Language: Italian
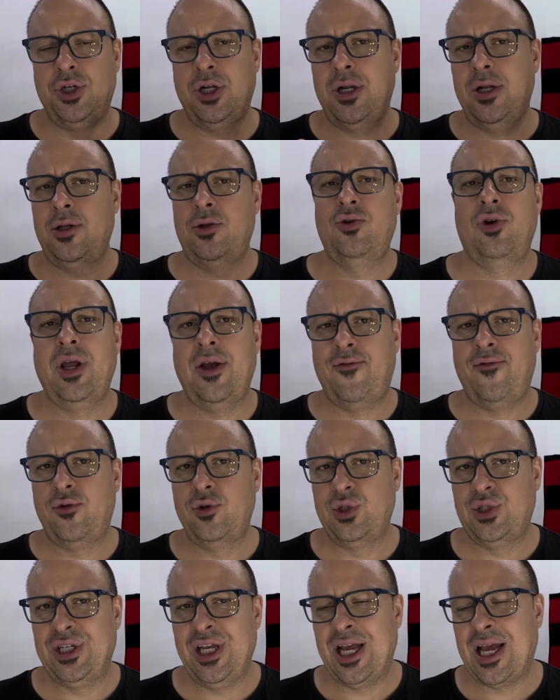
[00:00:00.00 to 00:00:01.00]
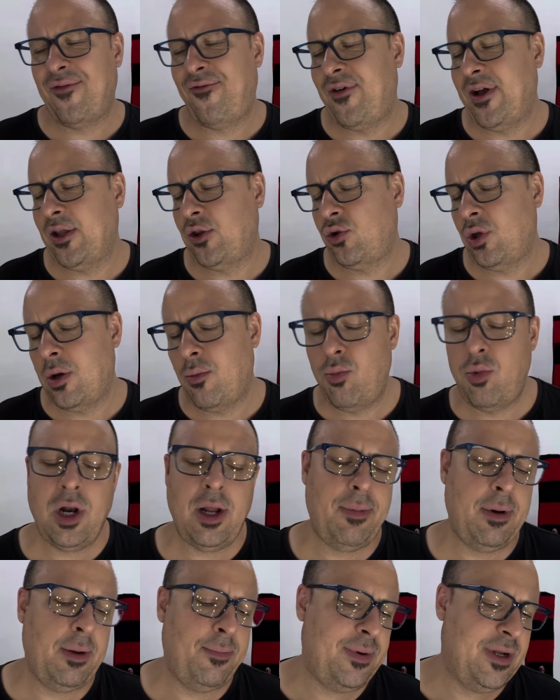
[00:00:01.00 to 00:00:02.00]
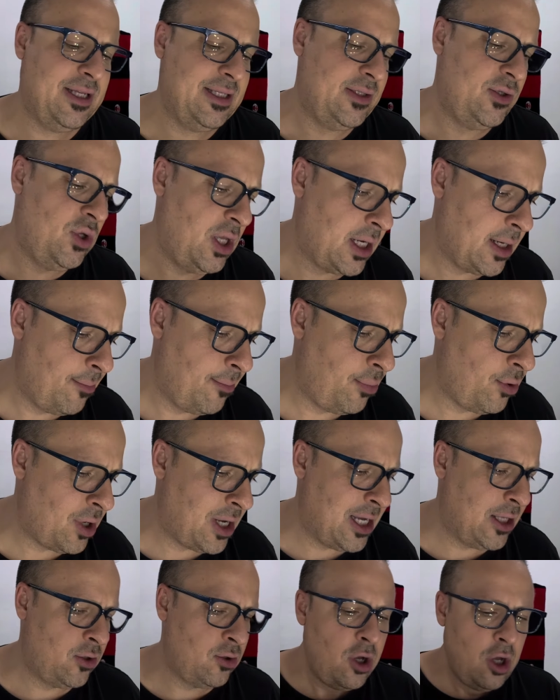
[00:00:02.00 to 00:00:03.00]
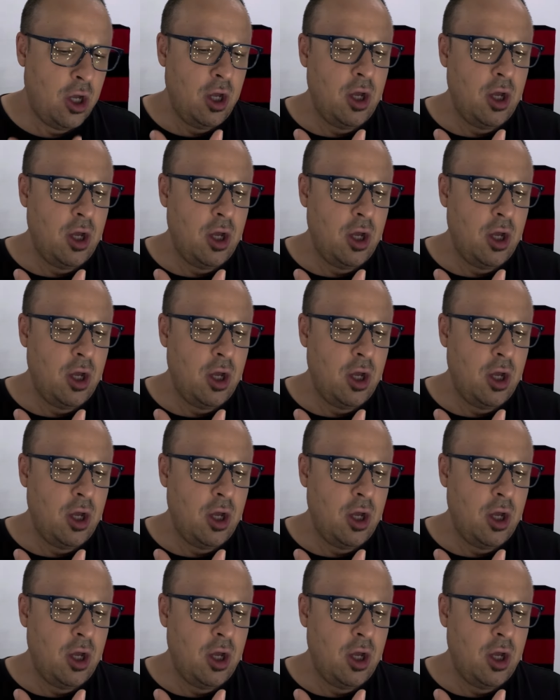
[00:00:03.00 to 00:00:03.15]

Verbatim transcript: l'allenatore è Fonseca, ha fatto una buona preparazione di campionato,